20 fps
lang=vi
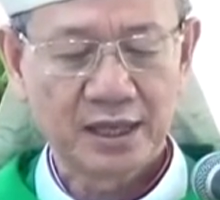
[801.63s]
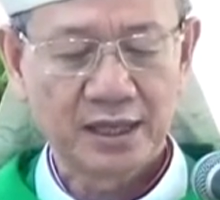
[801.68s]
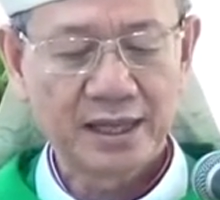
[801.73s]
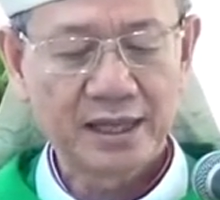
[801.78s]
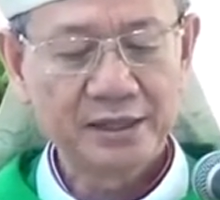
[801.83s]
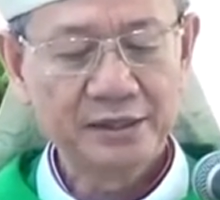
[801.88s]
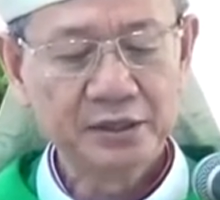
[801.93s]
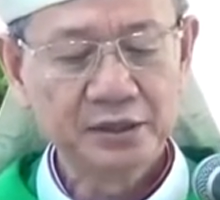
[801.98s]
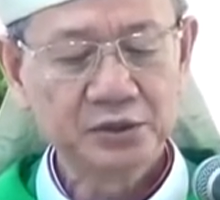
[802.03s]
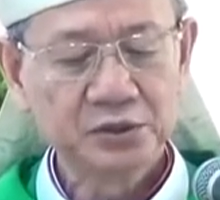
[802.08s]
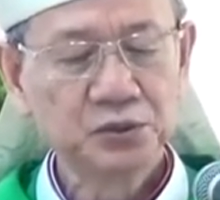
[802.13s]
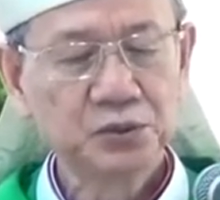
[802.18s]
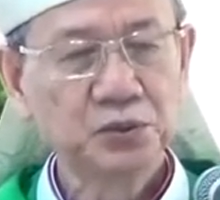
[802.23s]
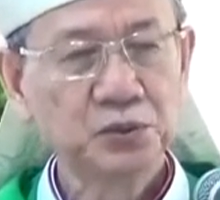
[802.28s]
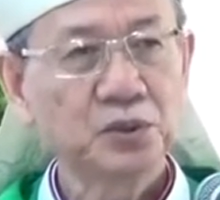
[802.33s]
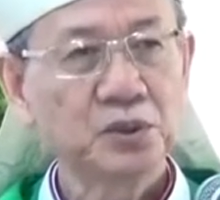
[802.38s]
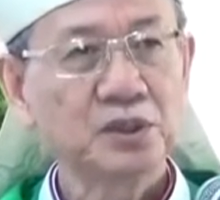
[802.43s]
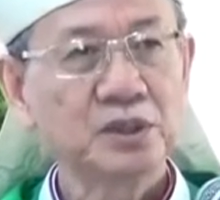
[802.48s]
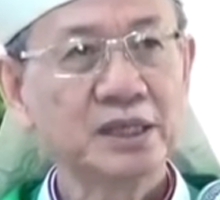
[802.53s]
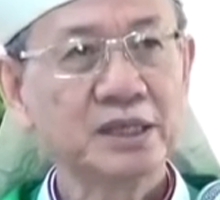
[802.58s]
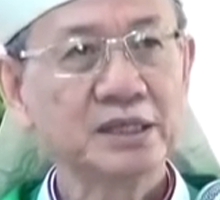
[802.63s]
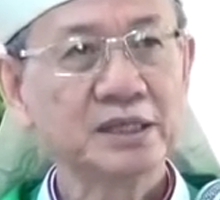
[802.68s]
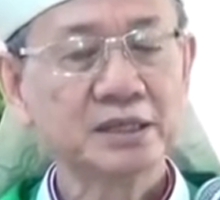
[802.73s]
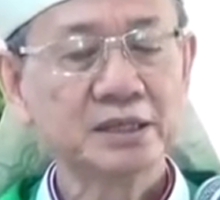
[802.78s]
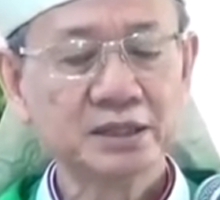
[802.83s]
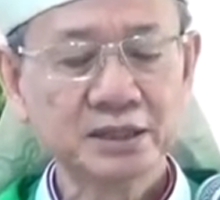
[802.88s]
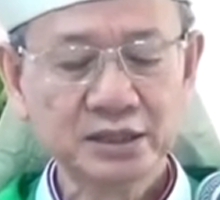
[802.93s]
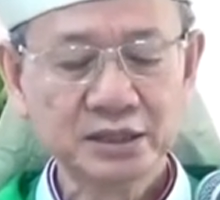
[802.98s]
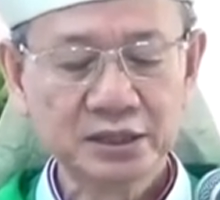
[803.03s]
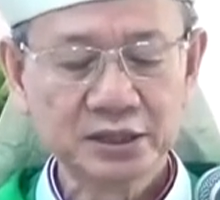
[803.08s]
là được Chúa đến
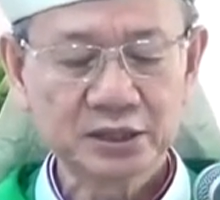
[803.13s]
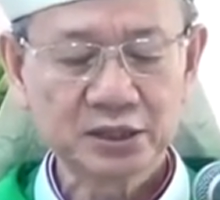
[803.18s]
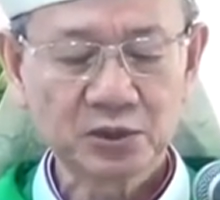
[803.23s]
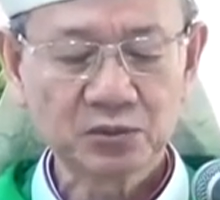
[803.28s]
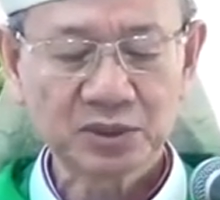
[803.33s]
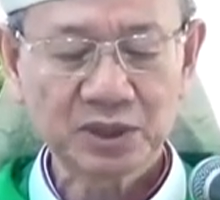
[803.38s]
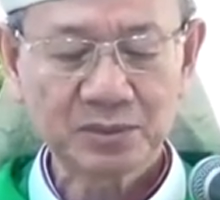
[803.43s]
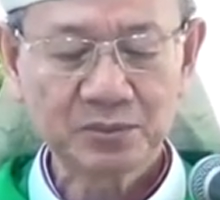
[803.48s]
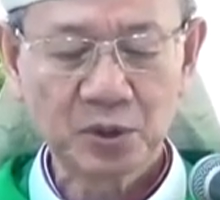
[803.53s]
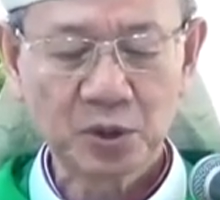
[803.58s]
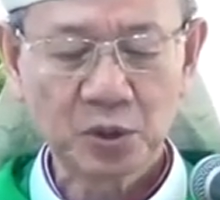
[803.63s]
ngự trong tâm